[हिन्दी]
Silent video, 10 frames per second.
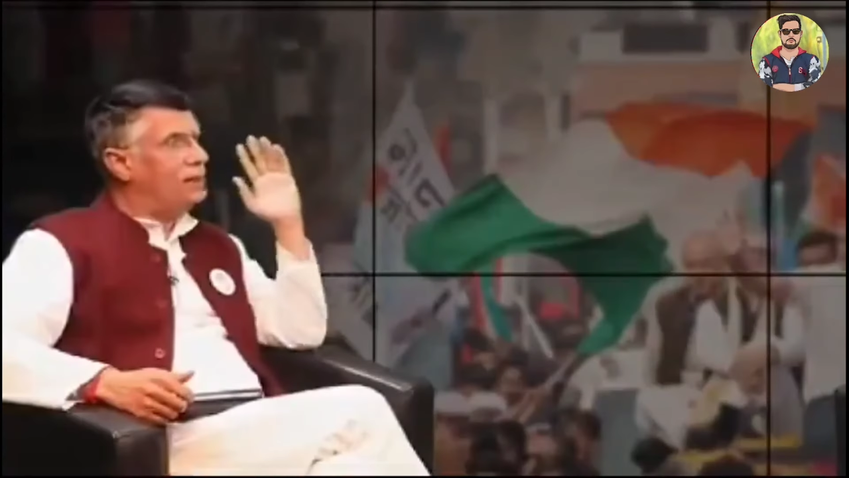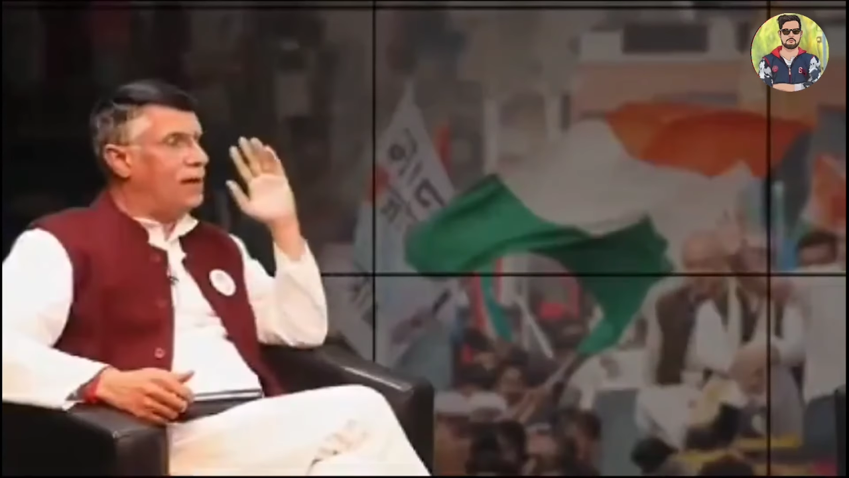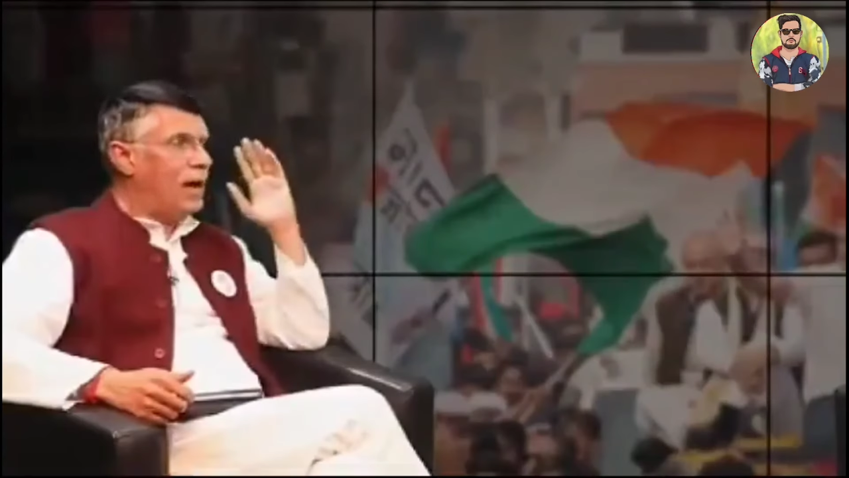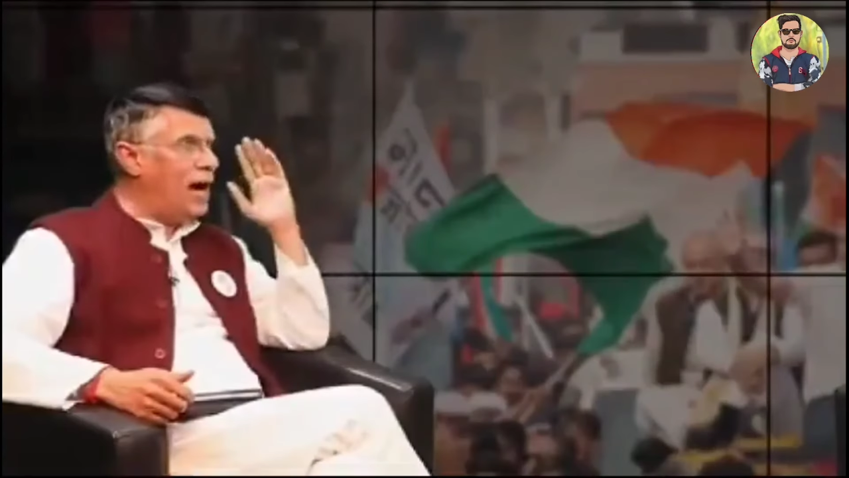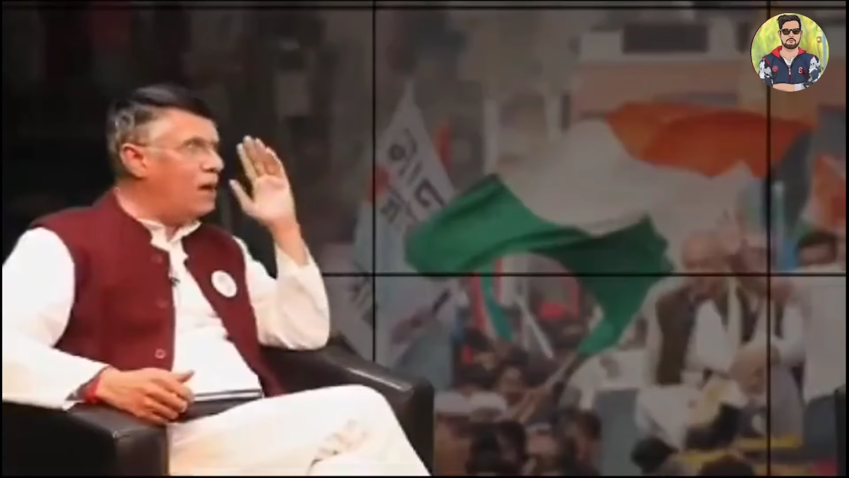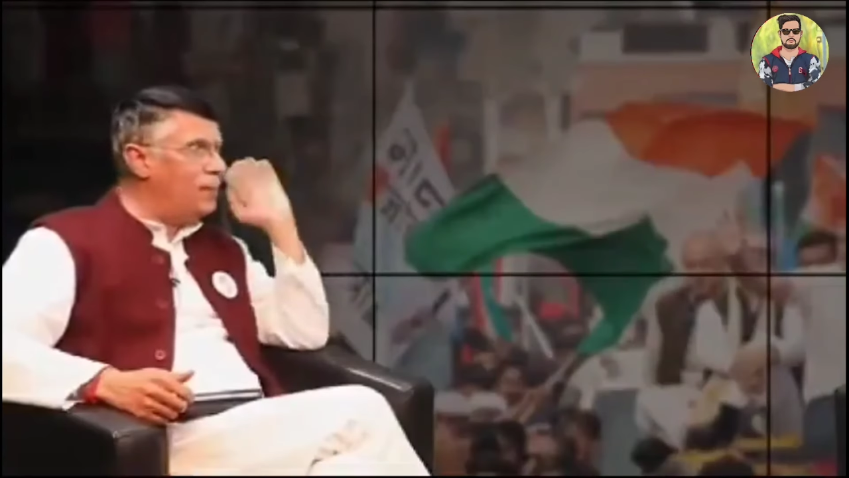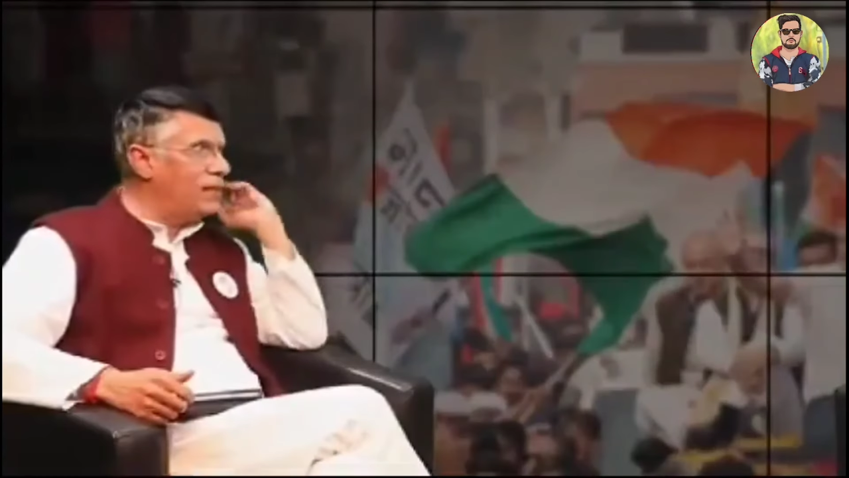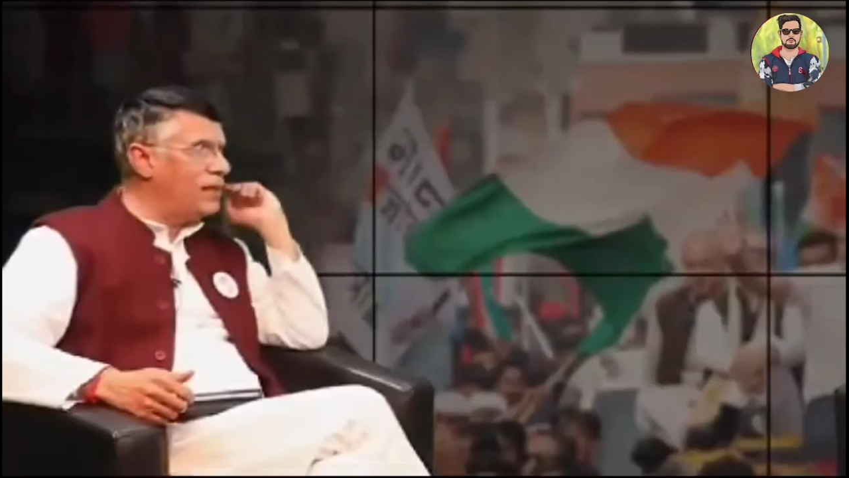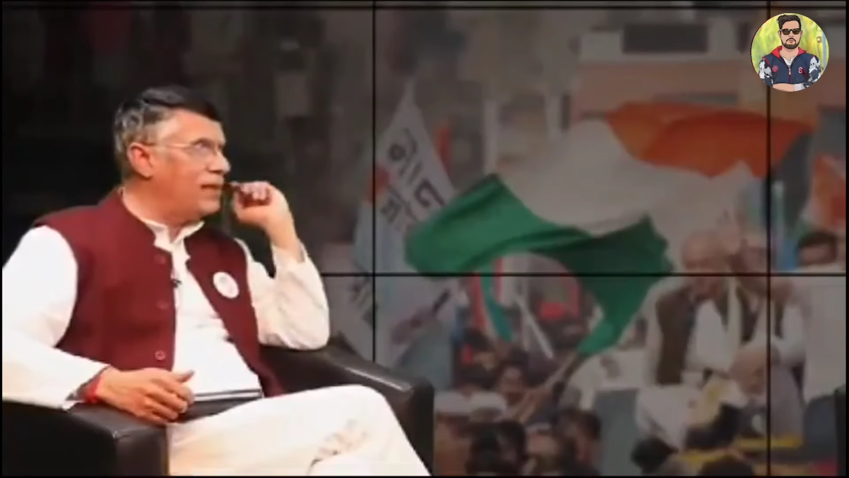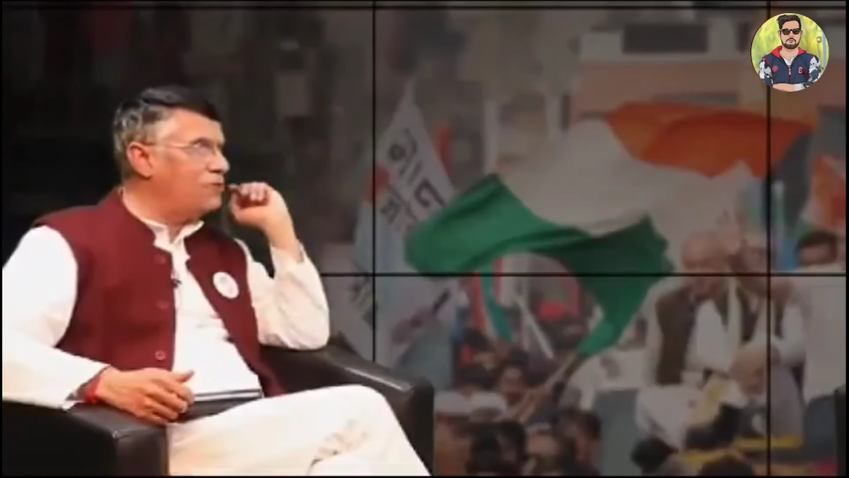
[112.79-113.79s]
बार आंख
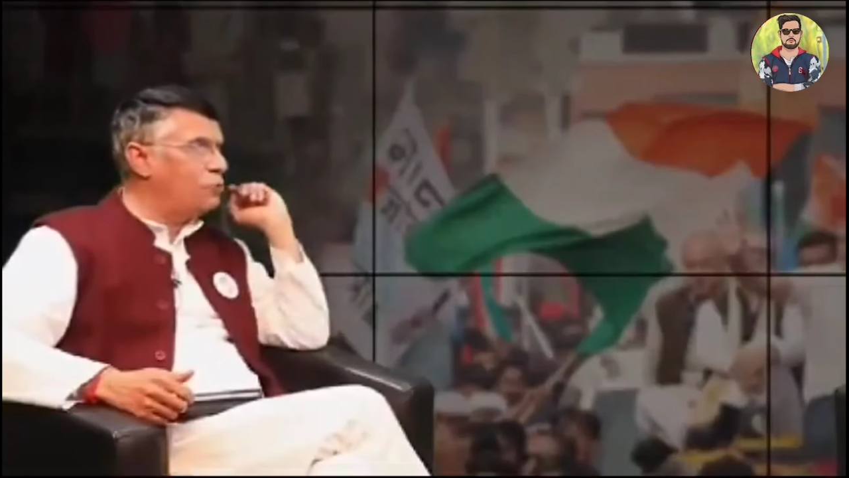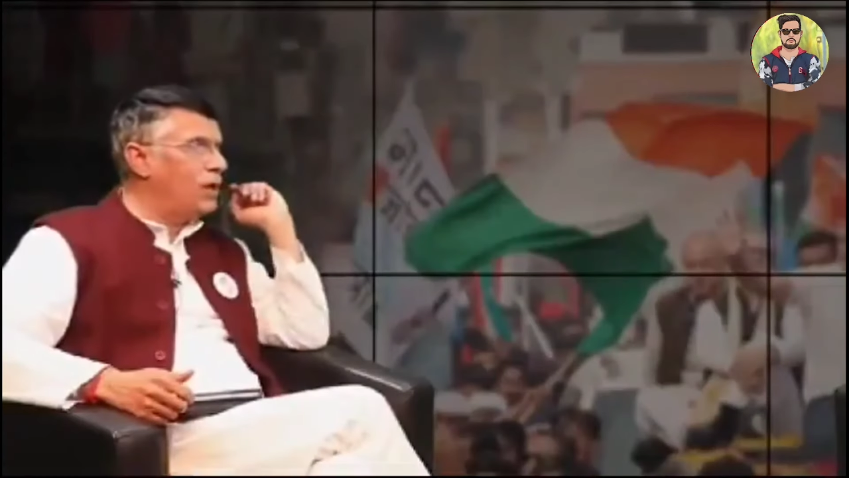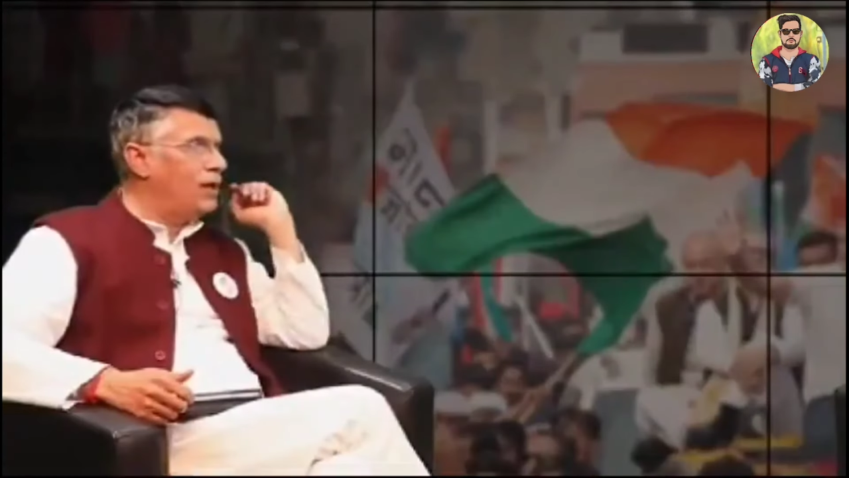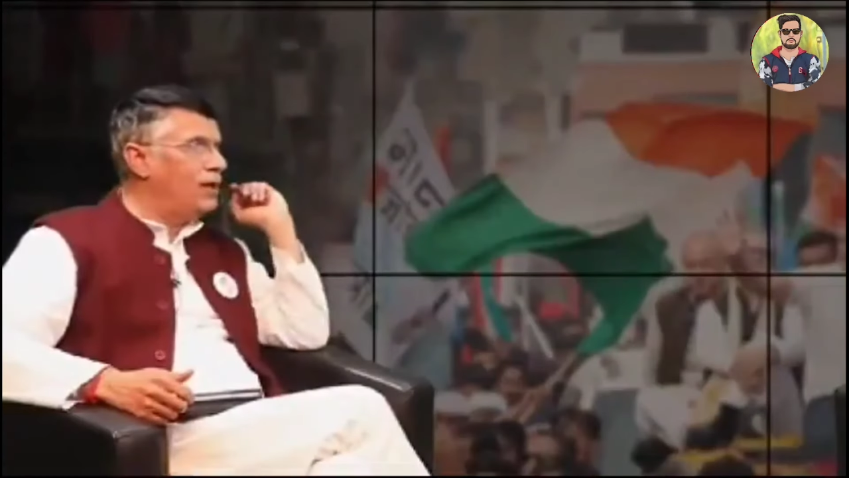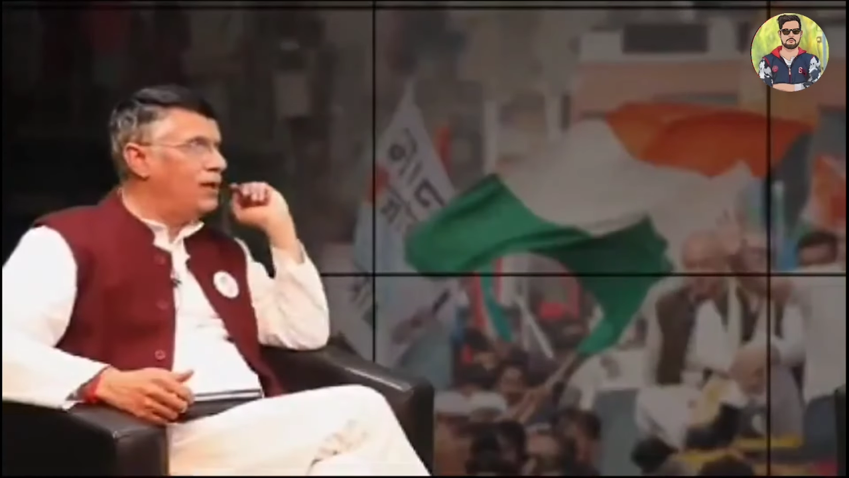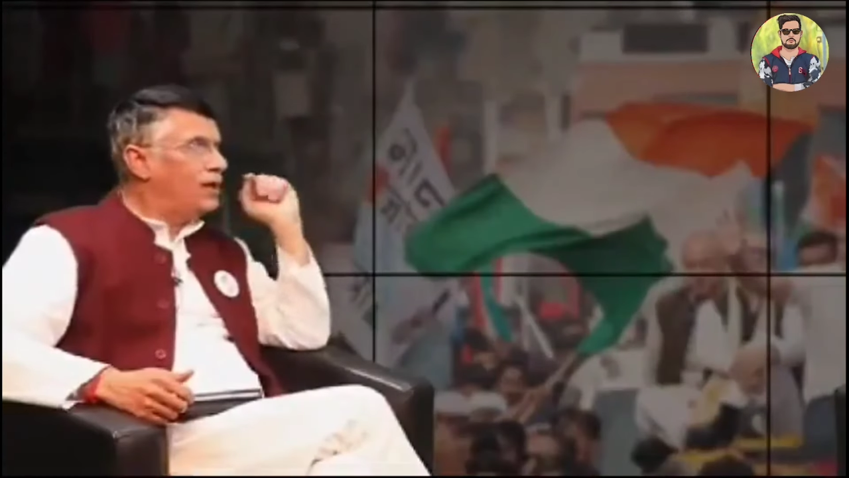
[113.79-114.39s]
बंद करके सुना